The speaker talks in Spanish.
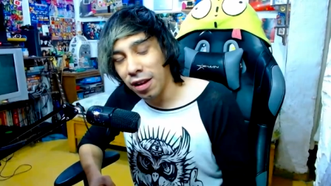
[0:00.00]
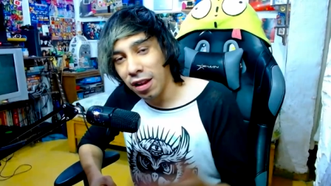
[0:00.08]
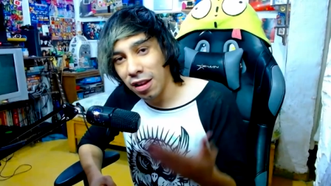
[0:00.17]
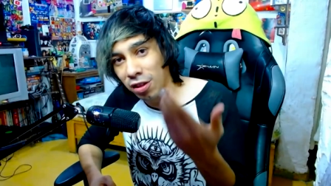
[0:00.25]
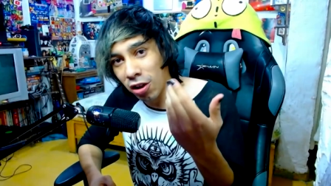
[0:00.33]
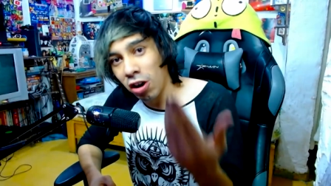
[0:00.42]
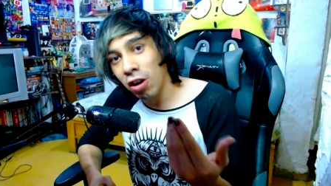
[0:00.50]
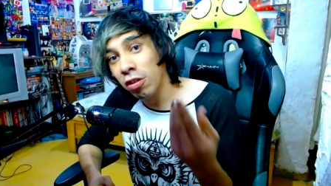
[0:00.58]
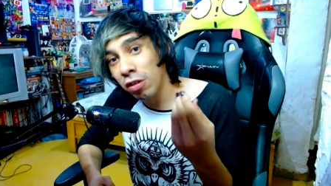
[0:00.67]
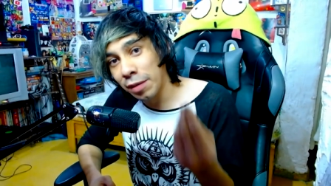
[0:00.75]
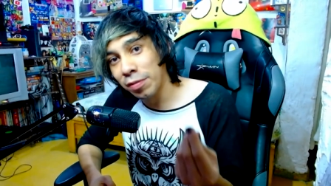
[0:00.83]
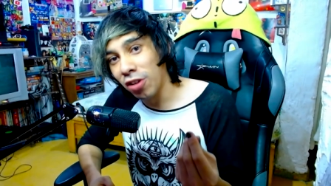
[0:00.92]
Solo a los
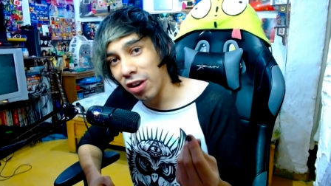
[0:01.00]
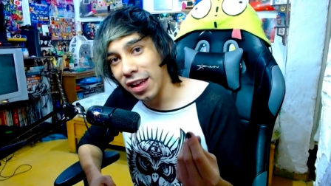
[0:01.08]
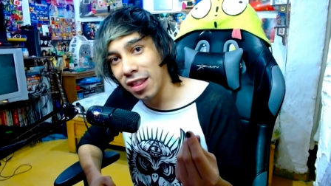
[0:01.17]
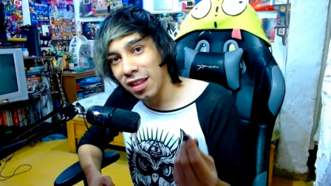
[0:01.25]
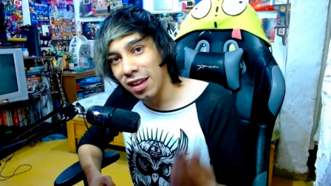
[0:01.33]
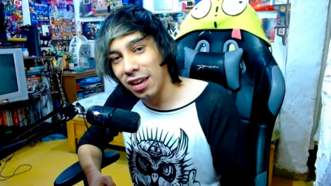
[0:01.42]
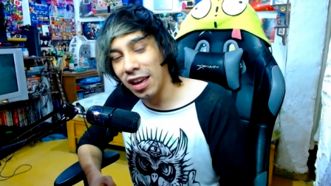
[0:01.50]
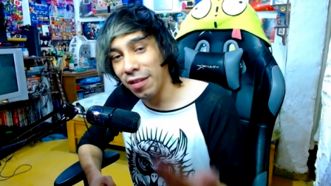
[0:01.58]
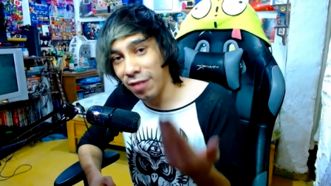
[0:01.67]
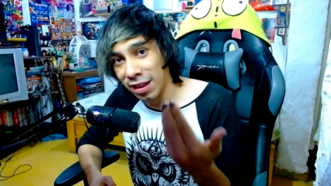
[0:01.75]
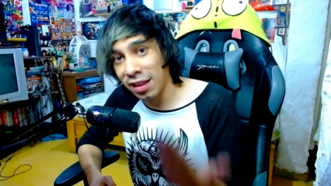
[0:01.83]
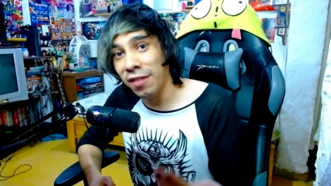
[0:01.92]
suscriptores les
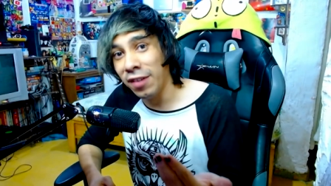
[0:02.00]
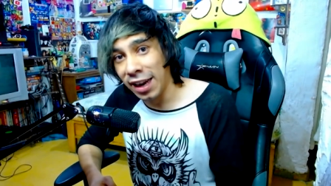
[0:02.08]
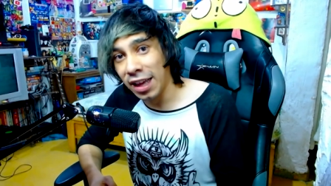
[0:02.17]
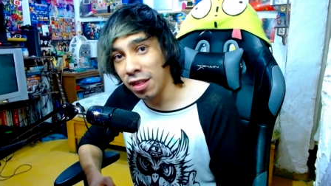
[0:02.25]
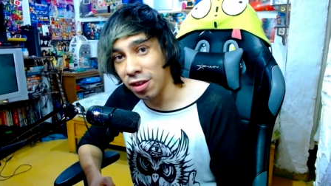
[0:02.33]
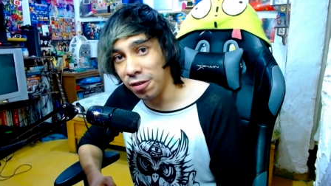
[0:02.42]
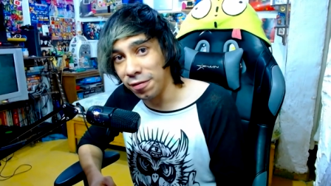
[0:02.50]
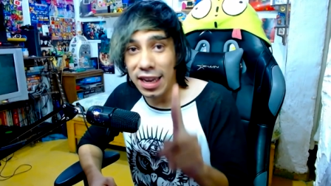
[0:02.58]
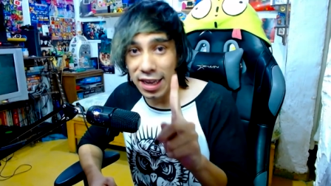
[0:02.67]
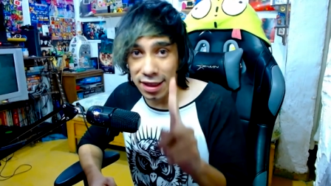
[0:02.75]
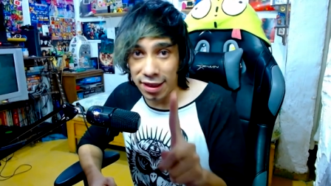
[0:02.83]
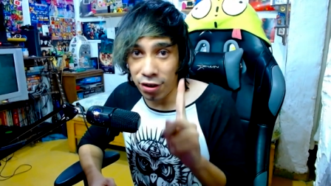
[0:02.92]
va a servir esto.
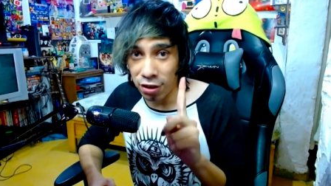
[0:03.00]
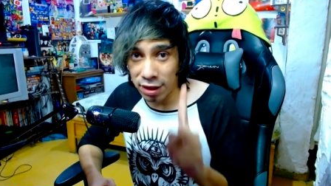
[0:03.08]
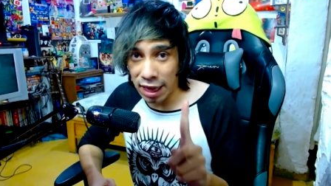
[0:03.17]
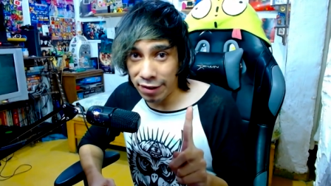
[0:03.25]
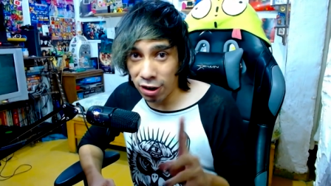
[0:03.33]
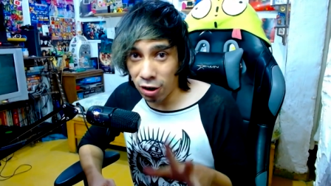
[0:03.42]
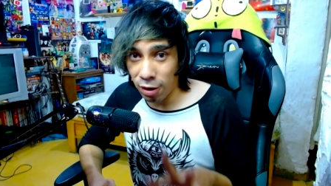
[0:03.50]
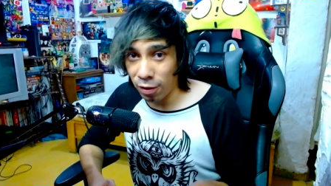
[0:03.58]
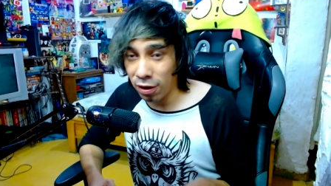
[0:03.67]
Y si no saben cómo